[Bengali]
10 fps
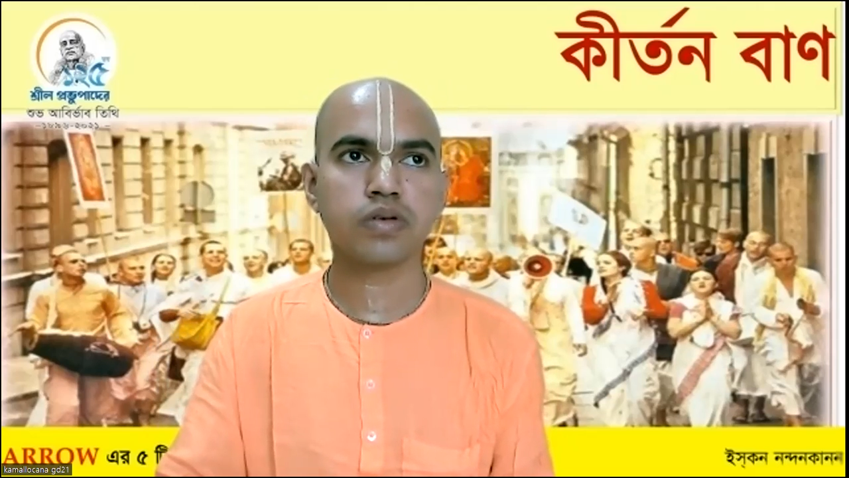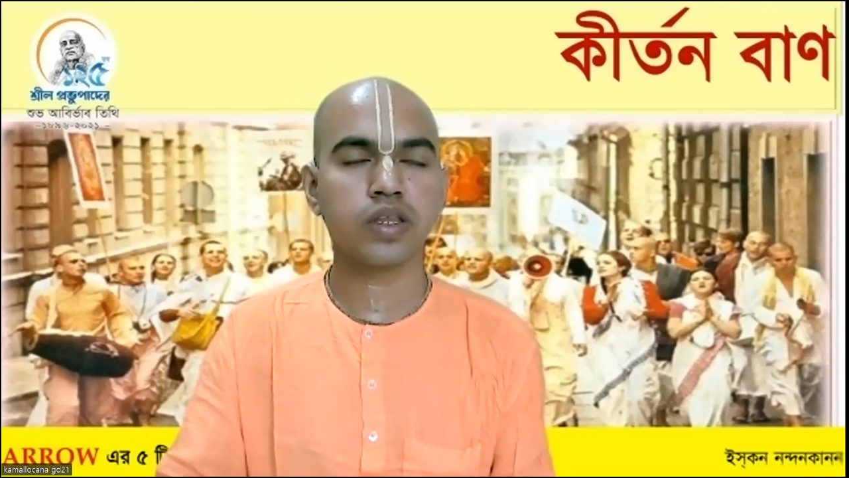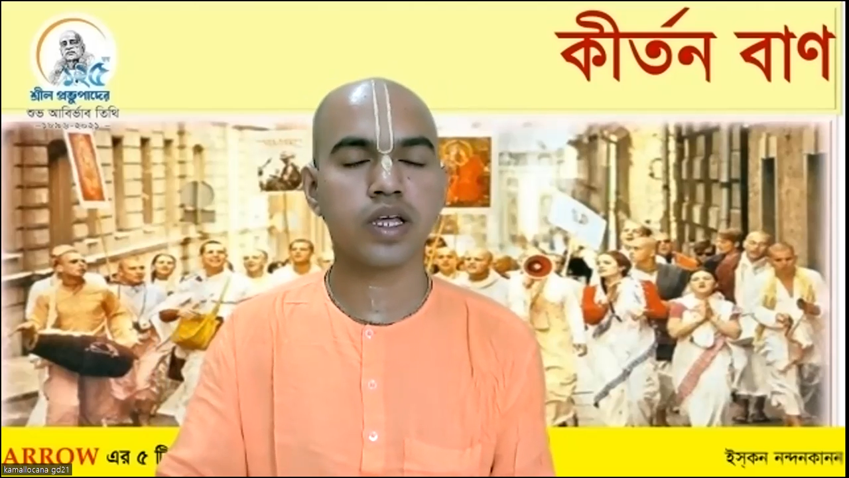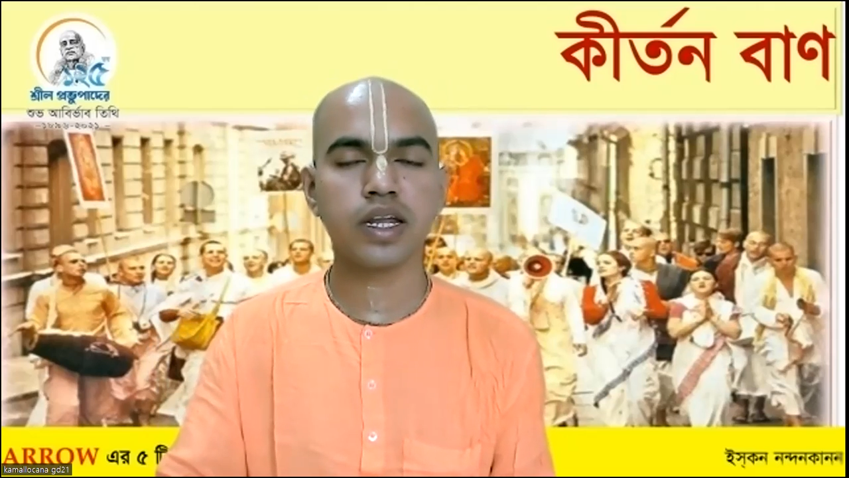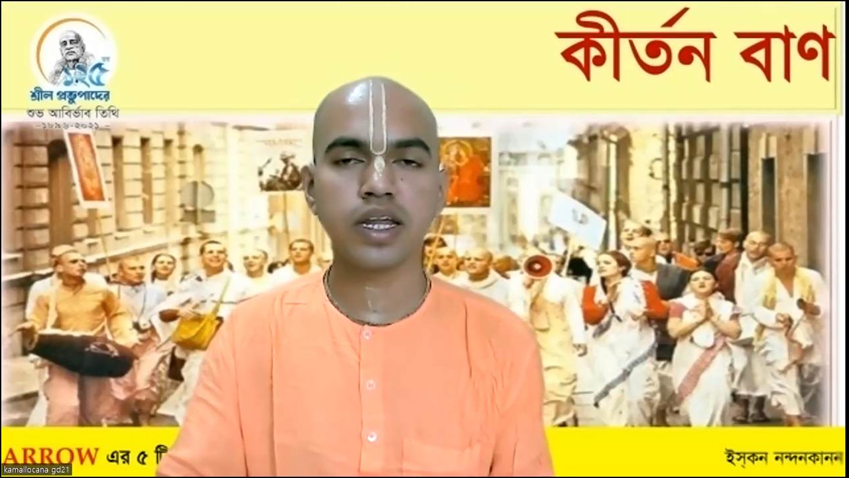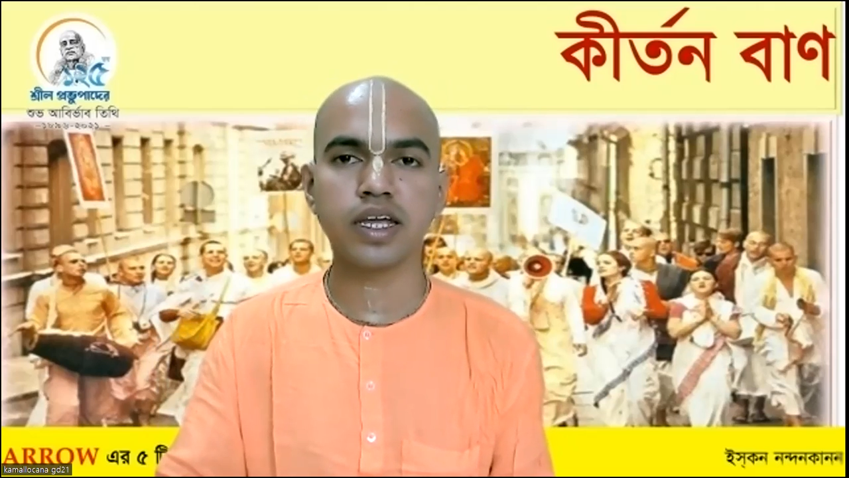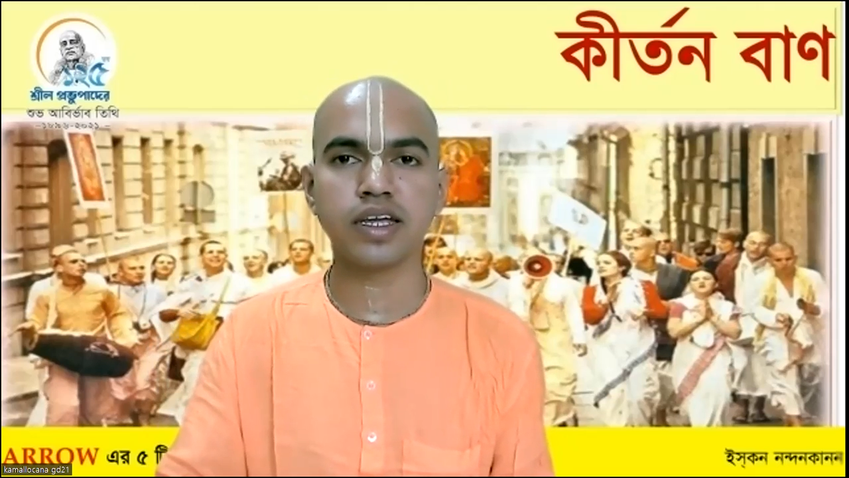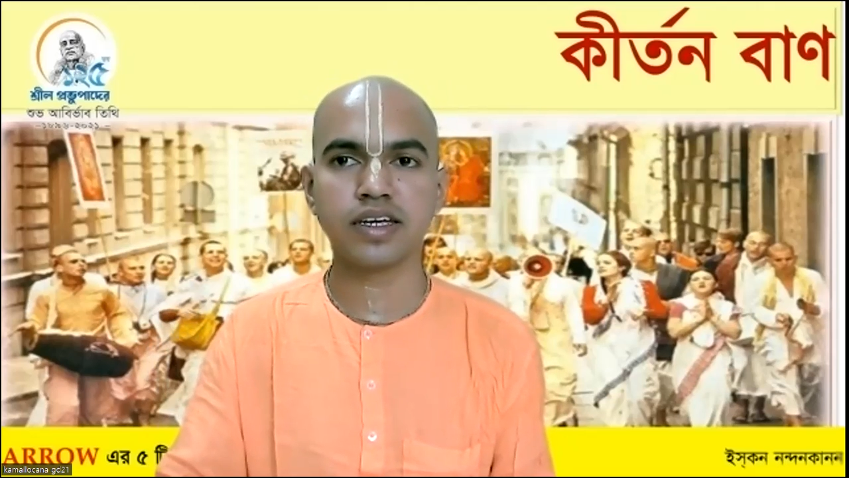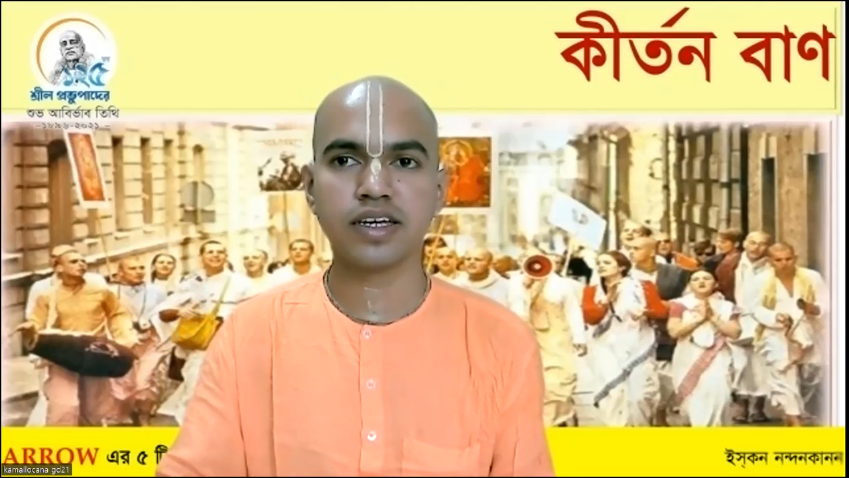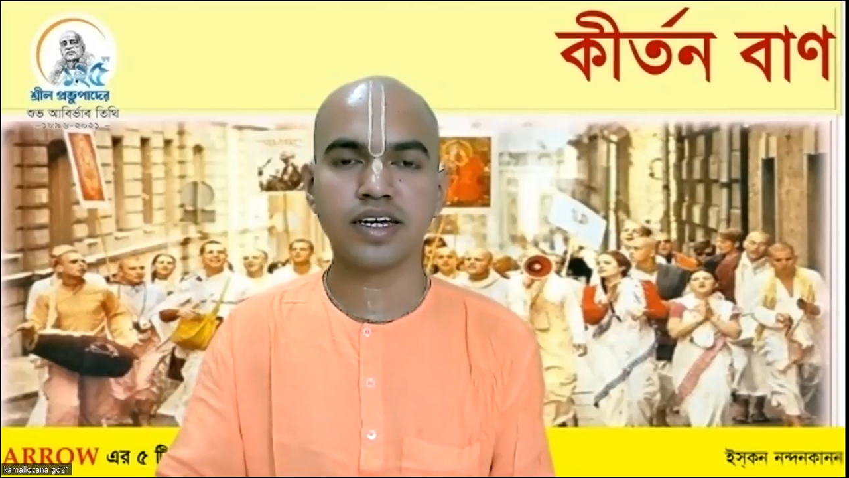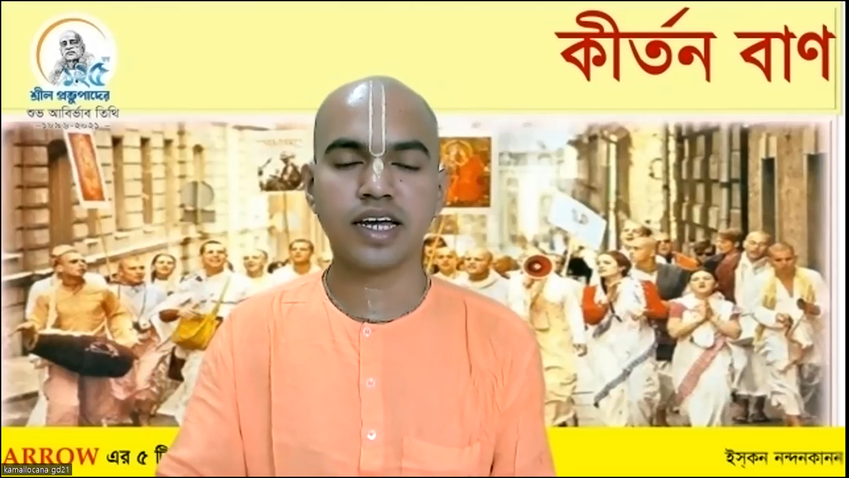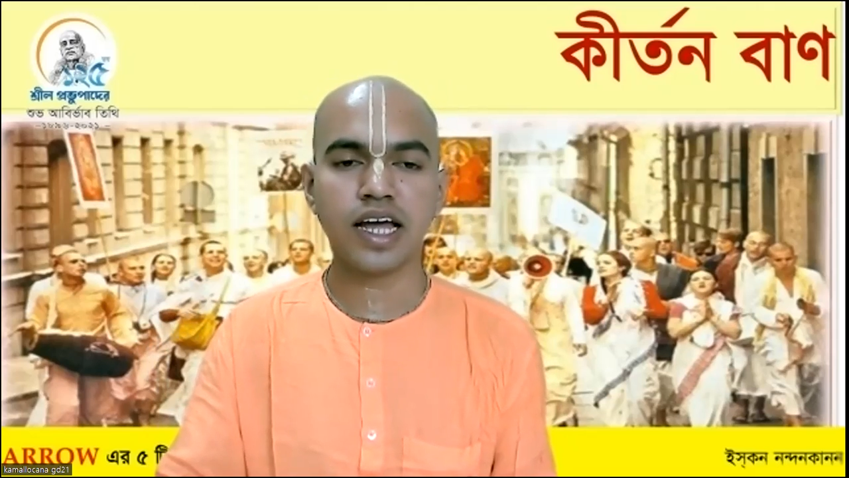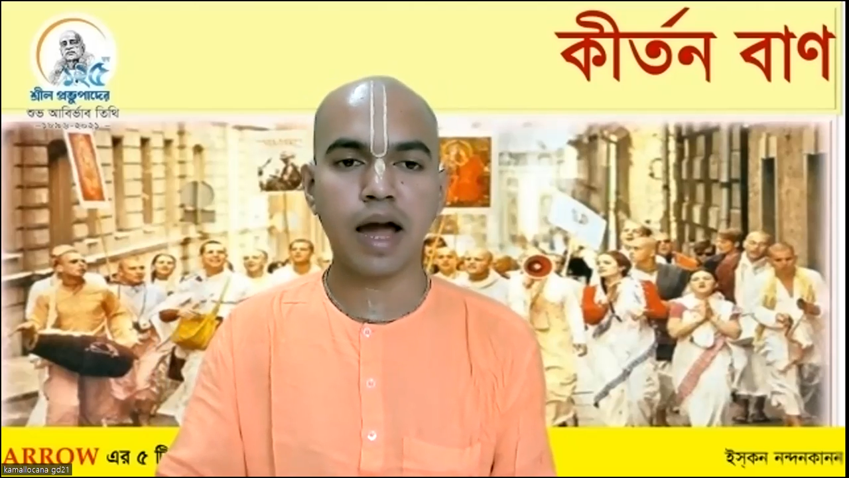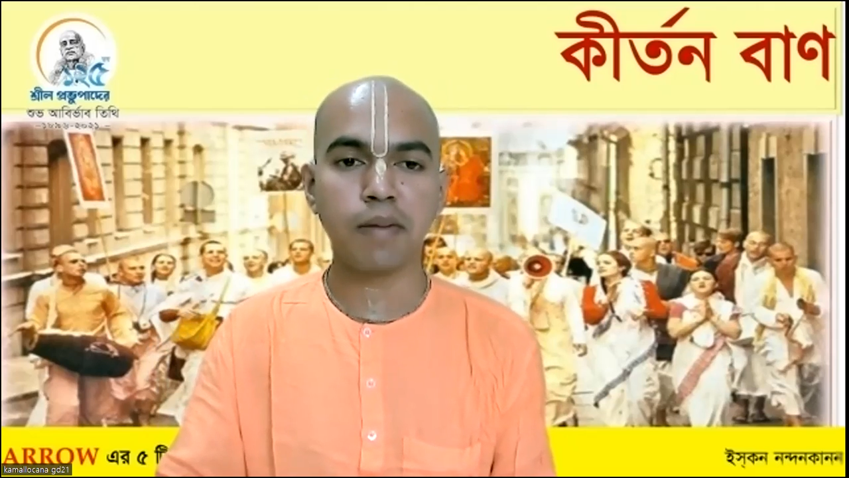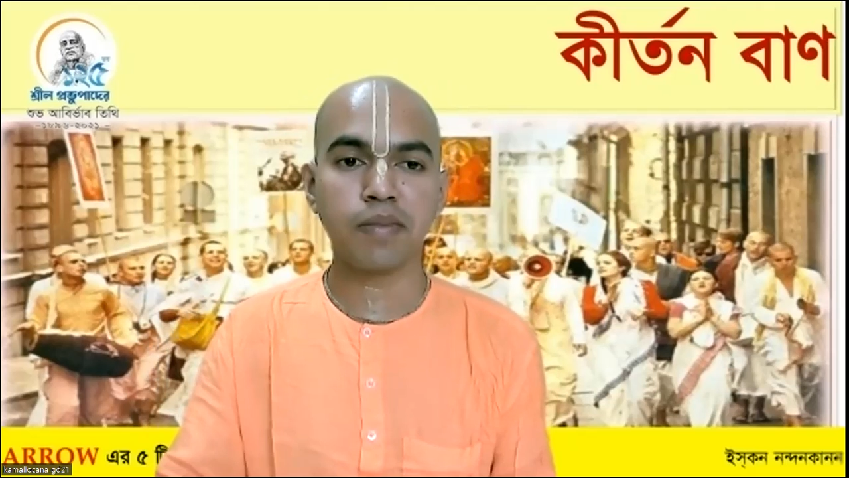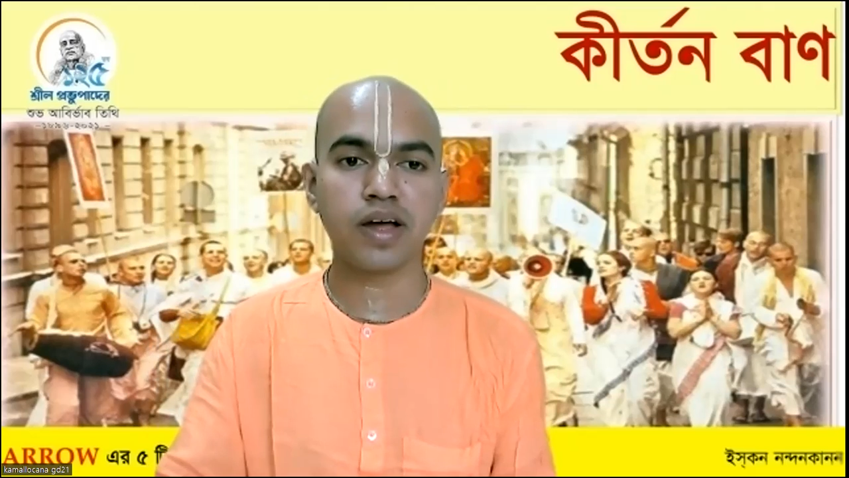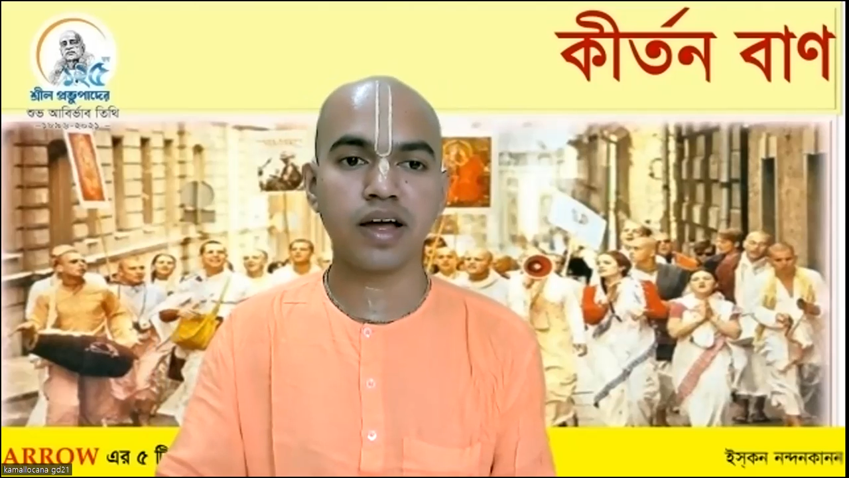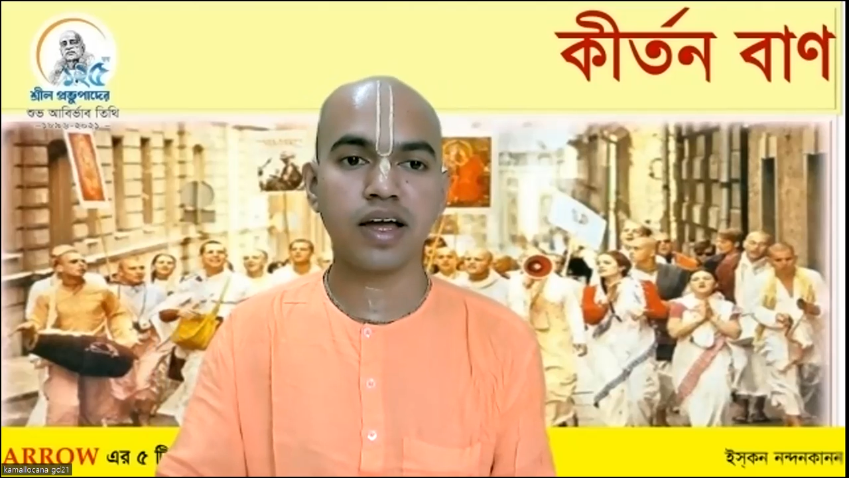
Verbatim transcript: কথা নেই আমরা